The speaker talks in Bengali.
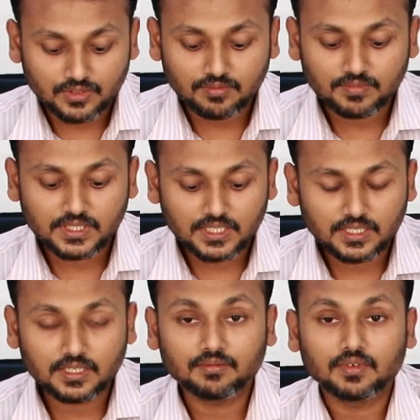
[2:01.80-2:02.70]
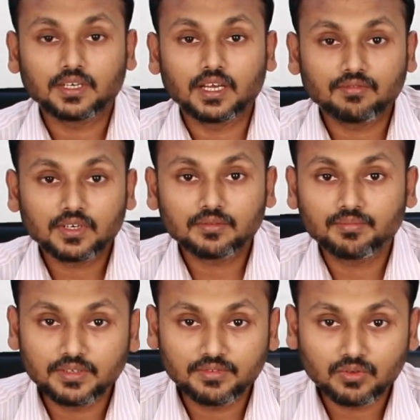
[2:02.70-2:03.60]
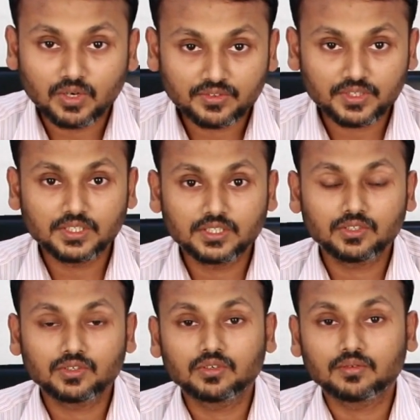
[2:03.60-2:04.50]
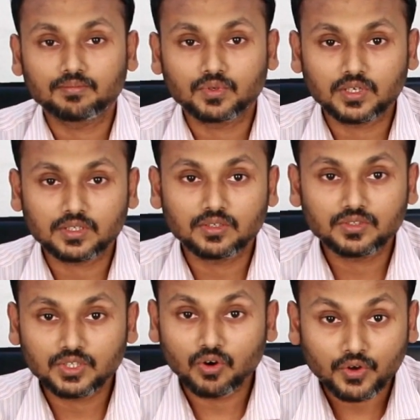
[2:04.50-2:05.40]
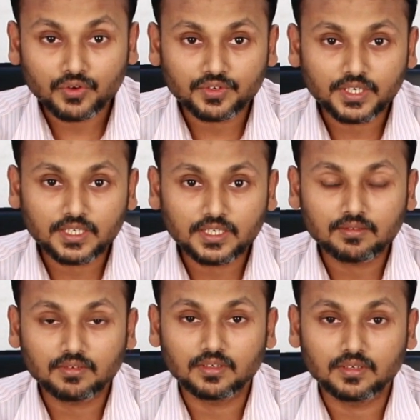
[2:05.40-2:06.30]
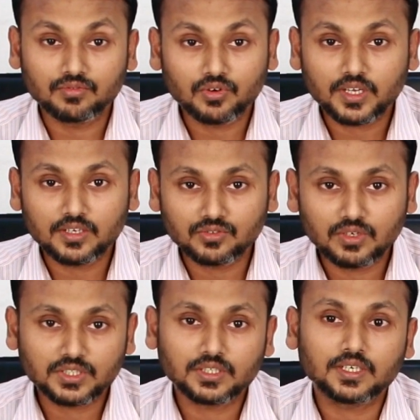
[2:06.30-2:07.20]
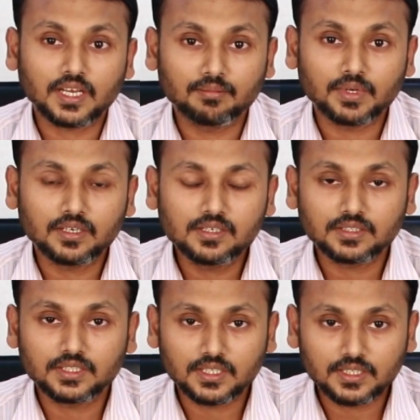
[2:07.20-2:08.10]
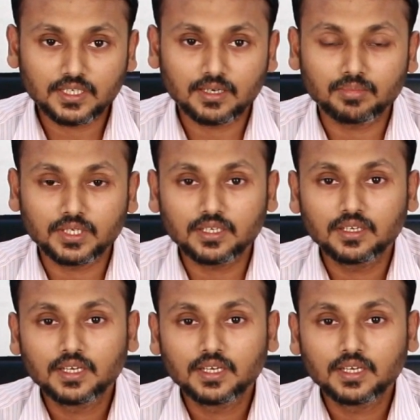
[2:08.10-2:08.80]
করি বেসিক্যালি এভার ভিভি ওয়ান থ্রি জিরো প্রোডাক্টটা হচ্ছে অডিও ট্র্যাকিং ফোর কে রেজলিউশনের ক্যামেরা যেটা দিয়ে আপনি